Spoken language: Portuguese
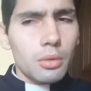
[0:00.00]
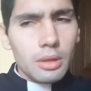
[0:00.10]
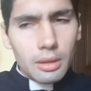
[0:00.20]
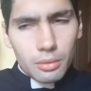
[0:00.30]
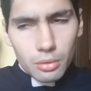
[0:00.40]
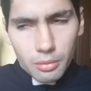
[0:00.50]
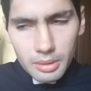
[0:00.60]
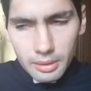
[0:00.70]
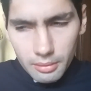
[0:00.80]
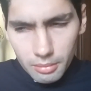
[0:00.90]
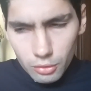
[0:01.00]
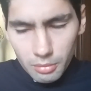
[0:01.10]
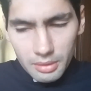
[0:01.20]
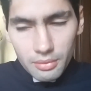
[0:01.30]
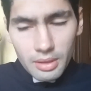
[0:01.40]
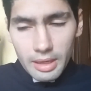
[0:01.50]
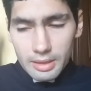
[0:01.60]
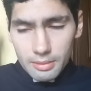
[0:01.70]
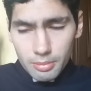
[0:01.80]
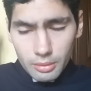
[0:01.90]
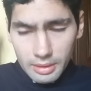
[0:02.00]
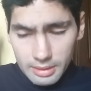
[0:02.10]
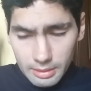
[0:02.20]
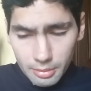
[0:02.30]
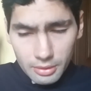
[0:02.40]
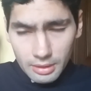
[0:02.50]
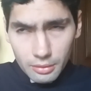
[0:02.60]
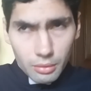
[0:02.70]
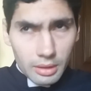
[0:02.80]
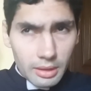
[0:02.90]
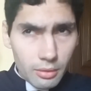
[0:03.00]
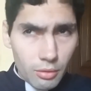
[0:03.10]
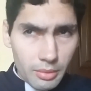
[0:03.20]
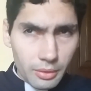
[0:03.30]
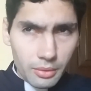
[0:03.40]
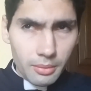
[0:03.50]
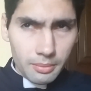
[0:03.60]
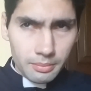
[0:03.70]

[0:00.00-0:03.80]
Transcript: tanto sobre, sobre fiéis, pudesse ter processo ou catecúmenos.